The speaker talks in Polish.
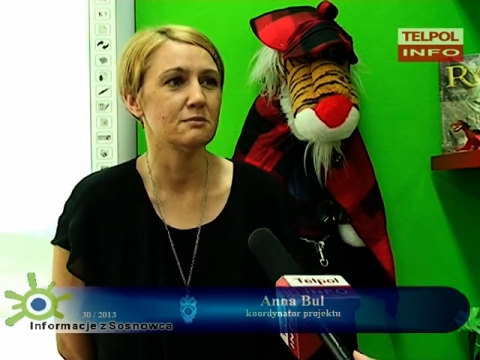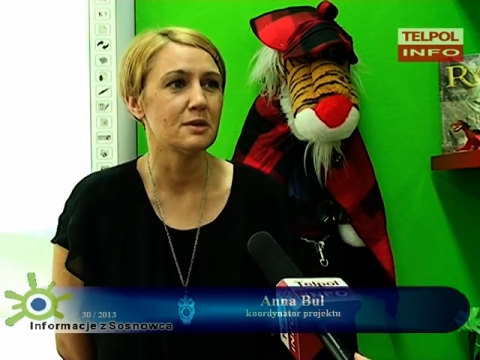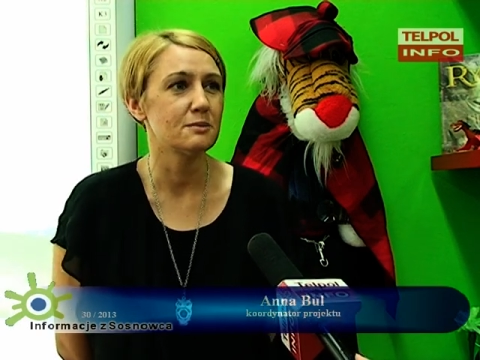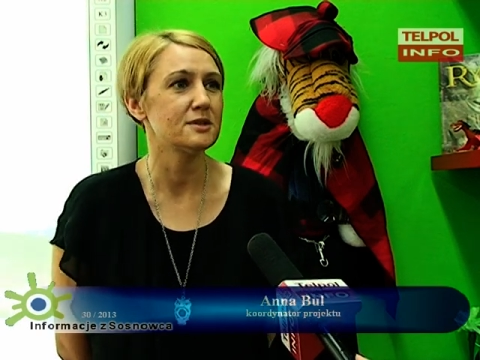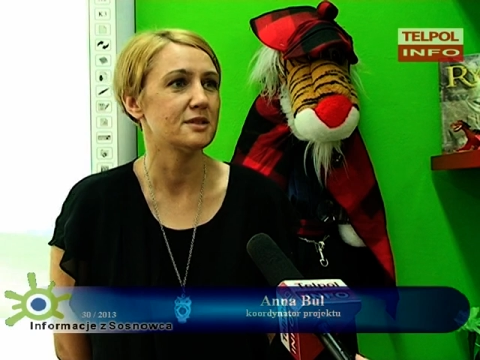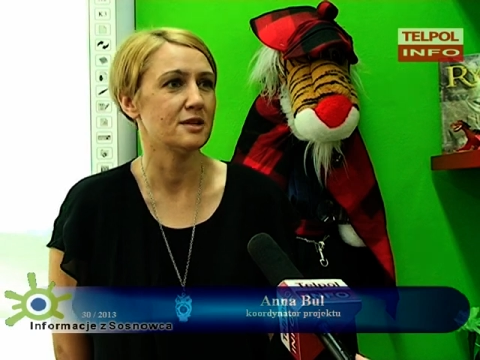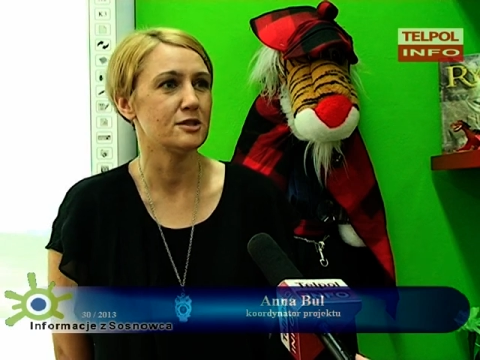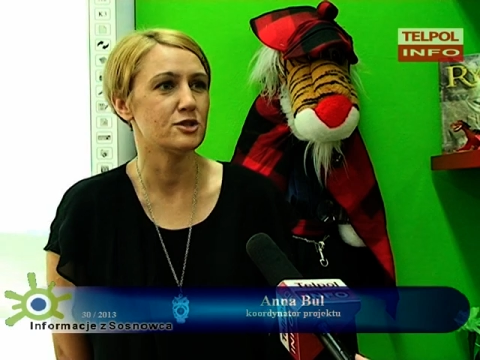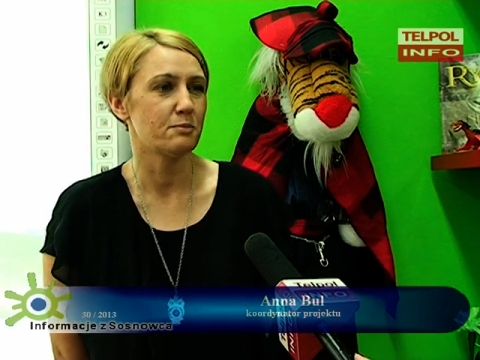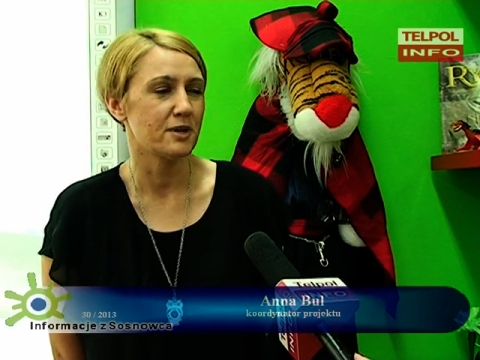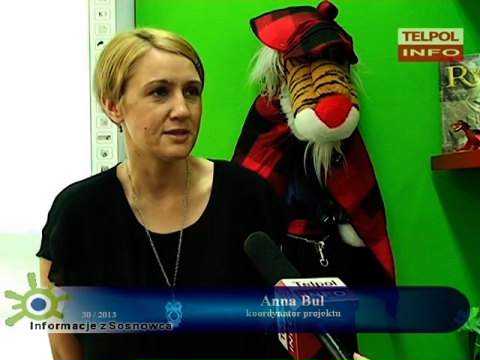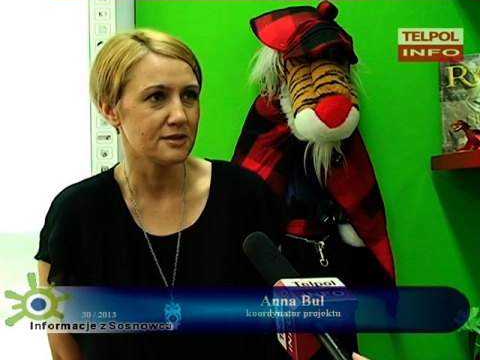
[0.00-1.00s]
mamy
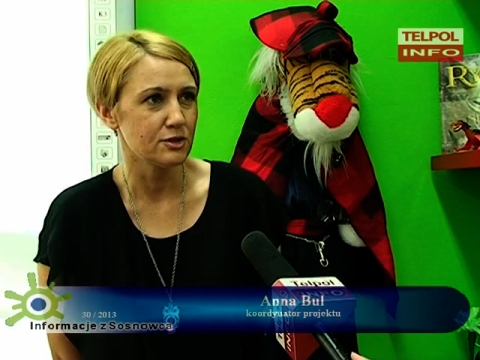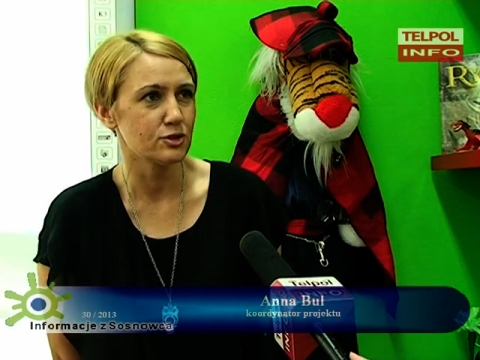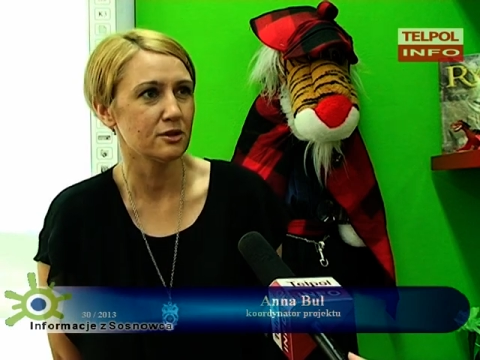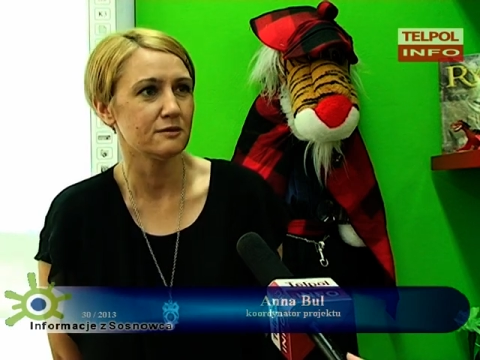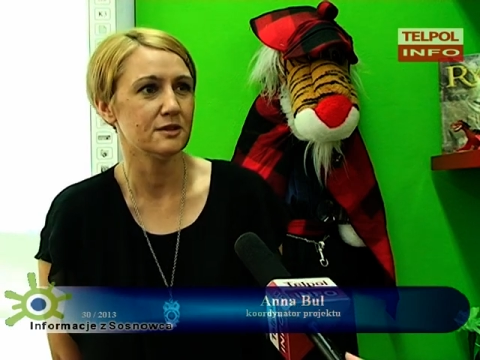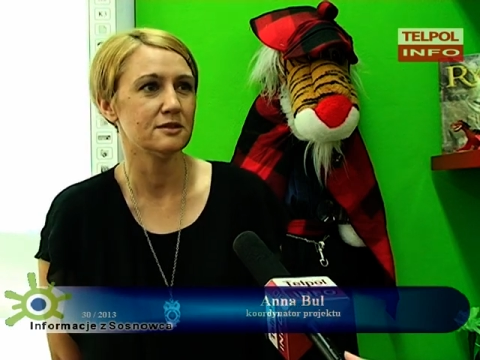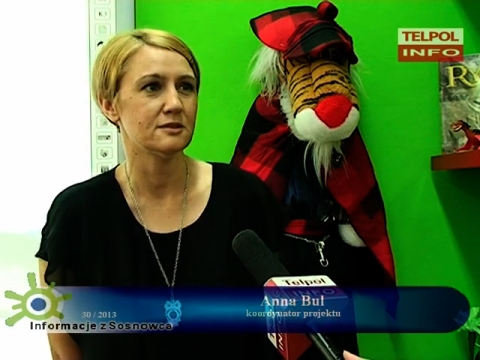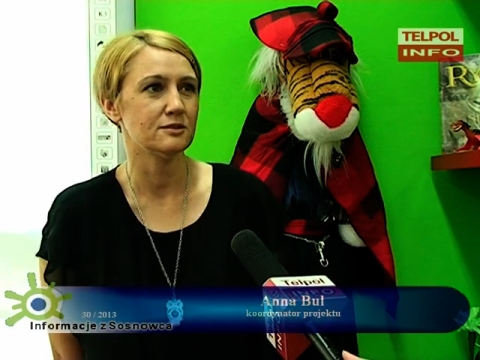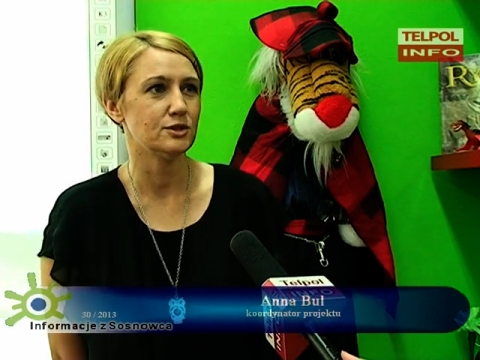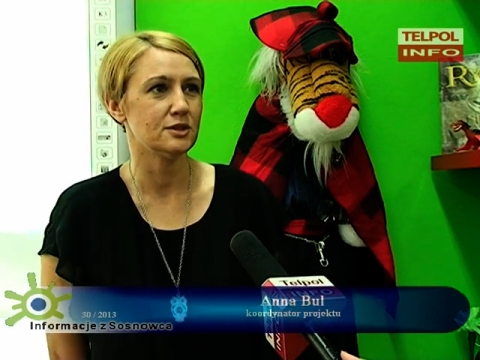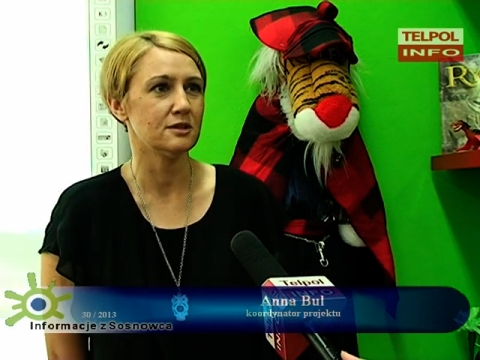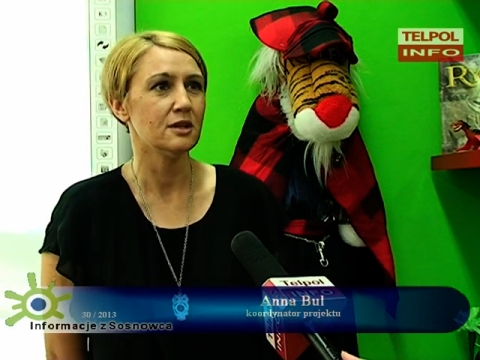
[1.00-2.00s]
zajęcia plastyczne w
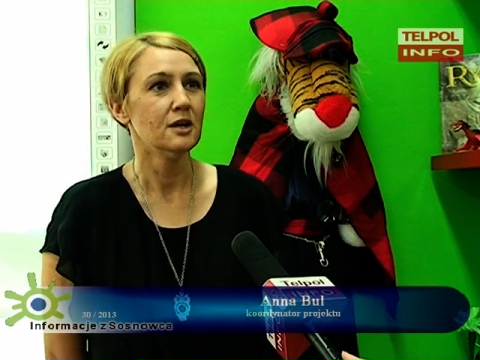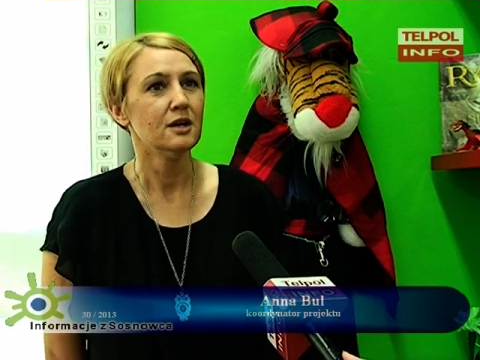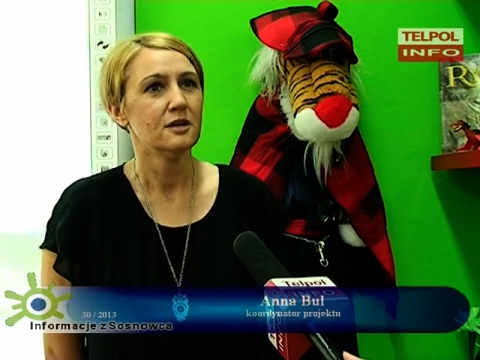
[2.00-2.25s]
jeden dzień,